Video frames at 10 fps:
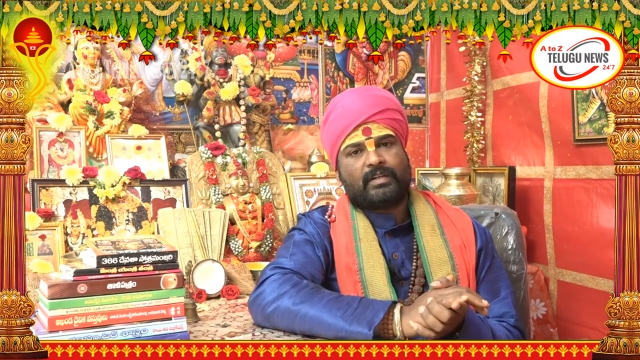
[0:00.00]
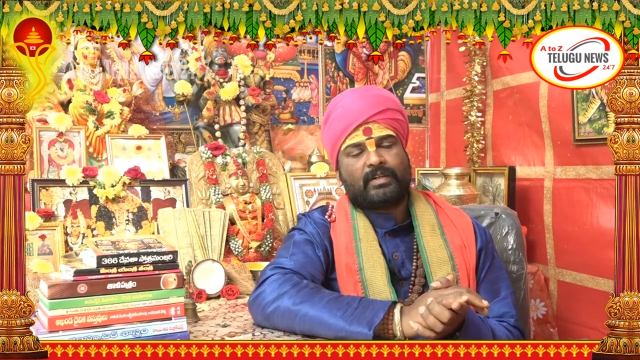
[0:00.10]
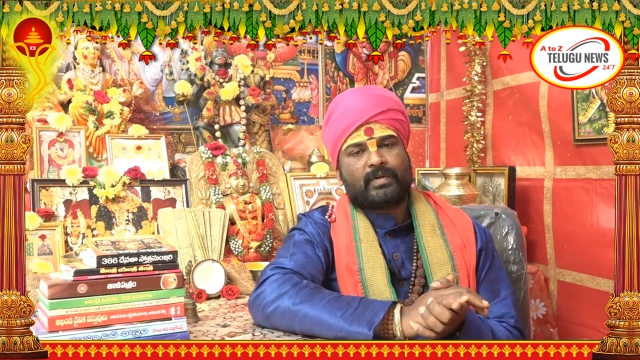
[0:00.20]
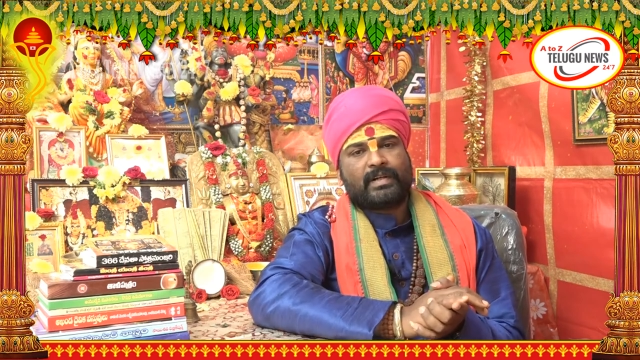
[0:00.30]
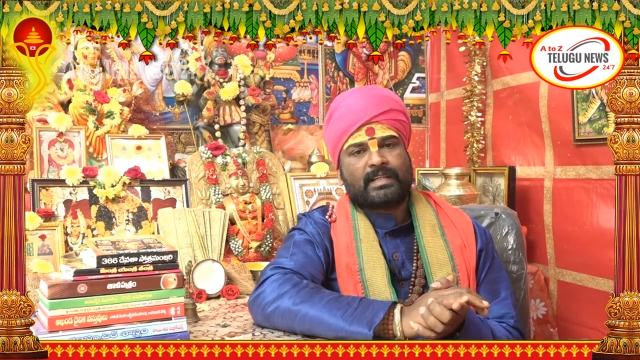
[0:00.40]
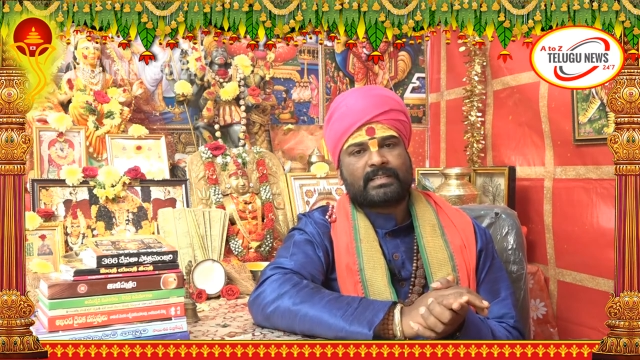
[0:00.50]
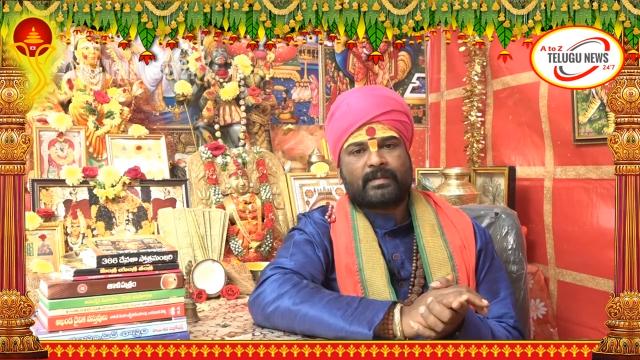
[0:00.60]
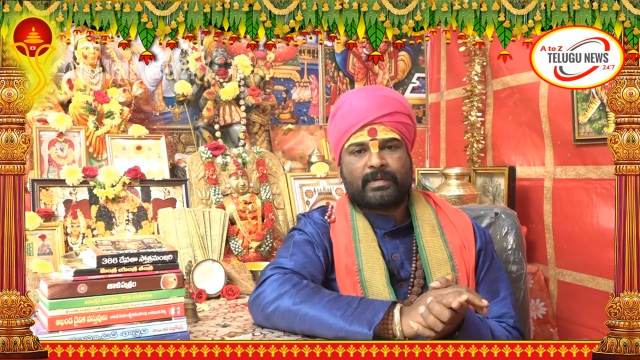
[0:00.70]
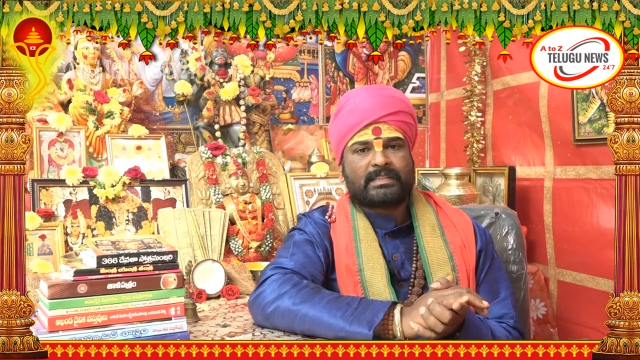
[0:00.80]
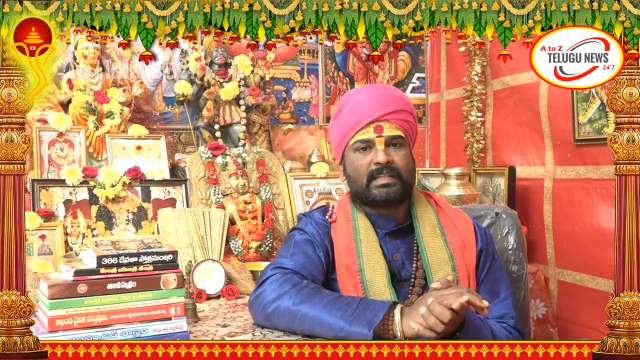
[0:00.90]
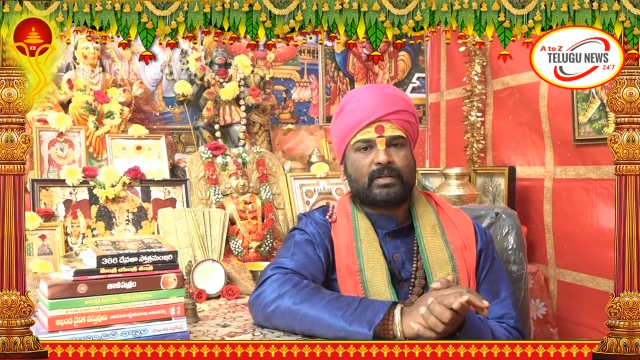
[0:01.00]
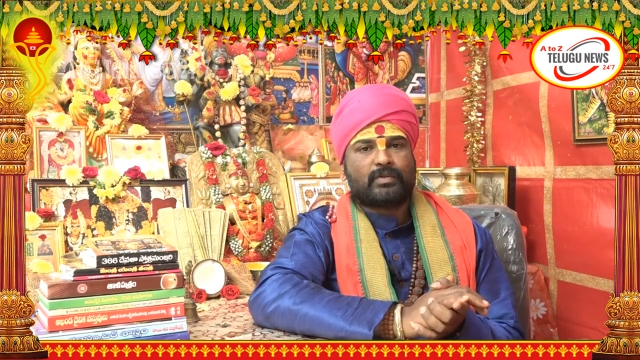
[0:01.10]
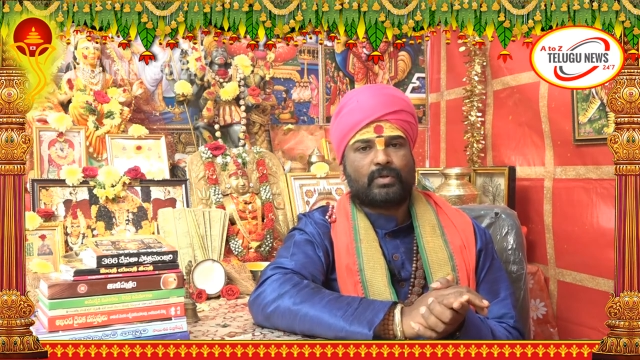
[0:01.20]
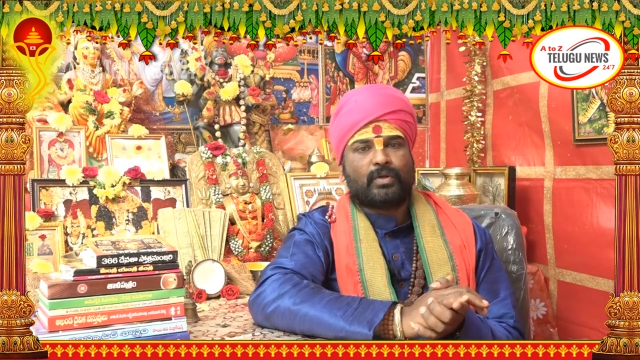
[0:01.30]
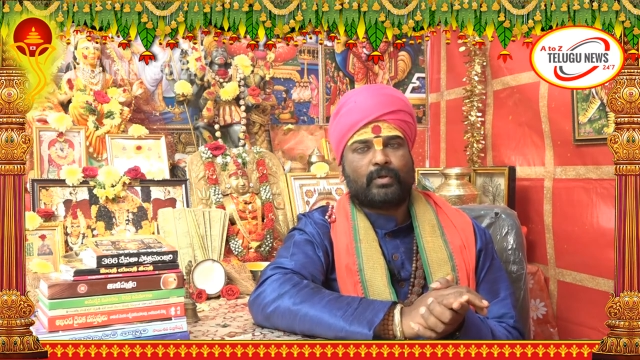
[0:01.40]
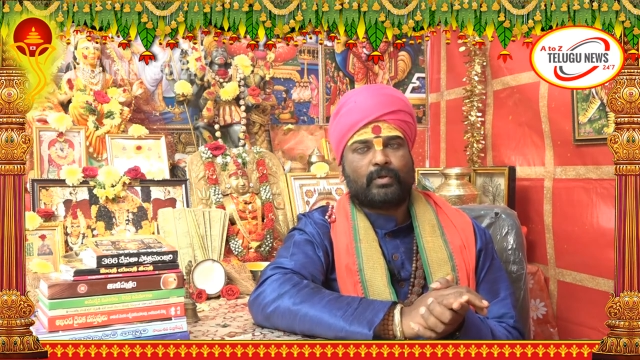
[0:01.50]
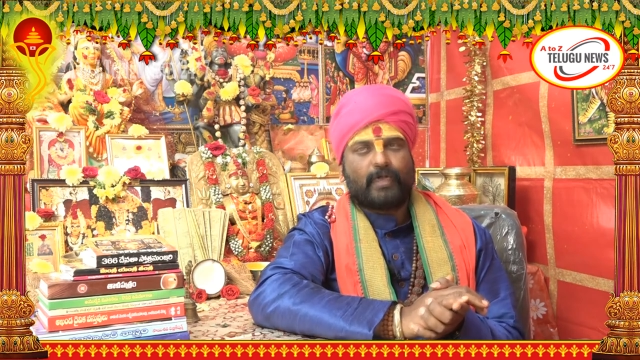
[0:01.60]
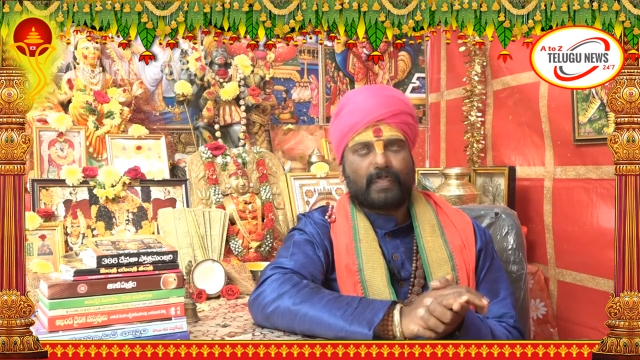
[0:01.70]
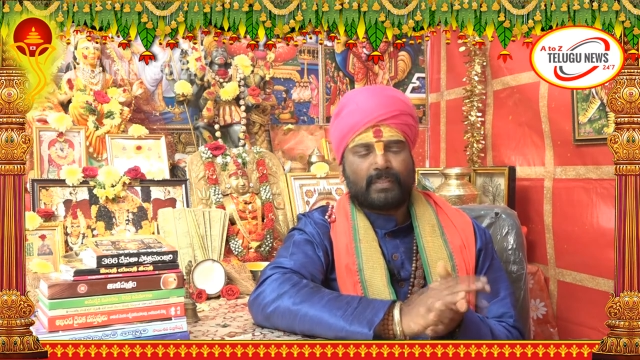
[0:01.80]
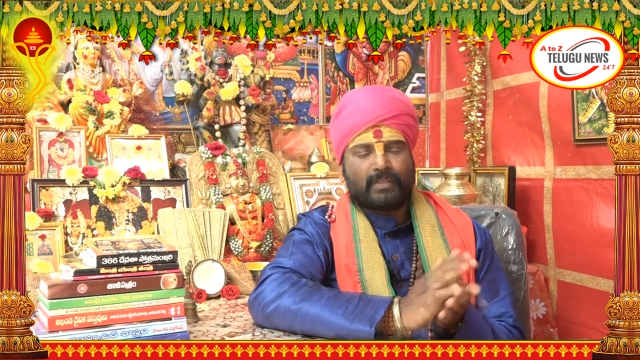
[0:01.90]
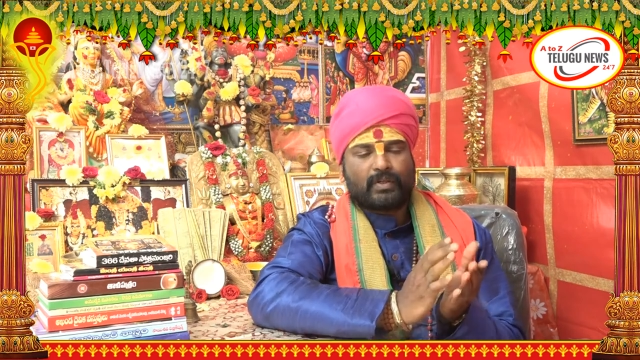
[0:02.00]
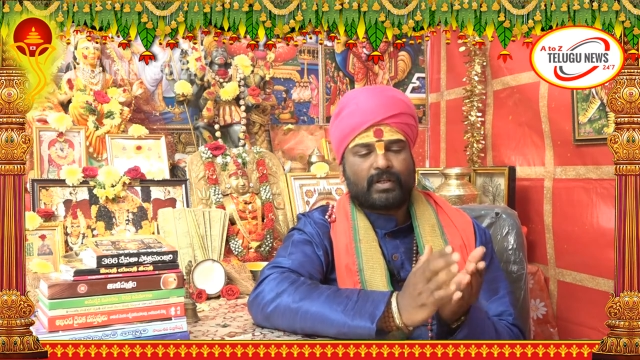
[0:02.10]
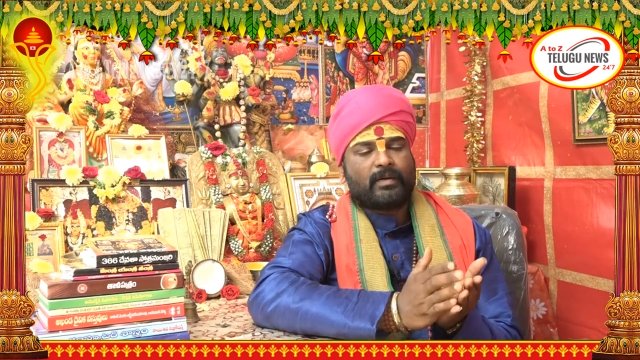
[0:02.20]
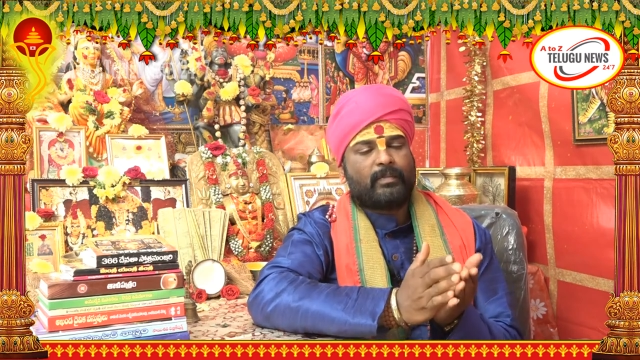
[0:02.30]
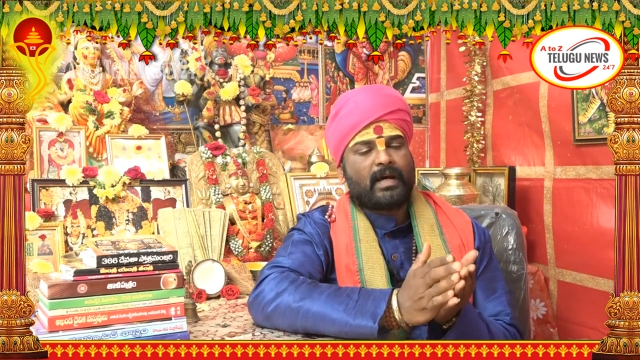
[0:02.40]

ఇటువంటి సమస్యలతో ప్రతి ఒక్క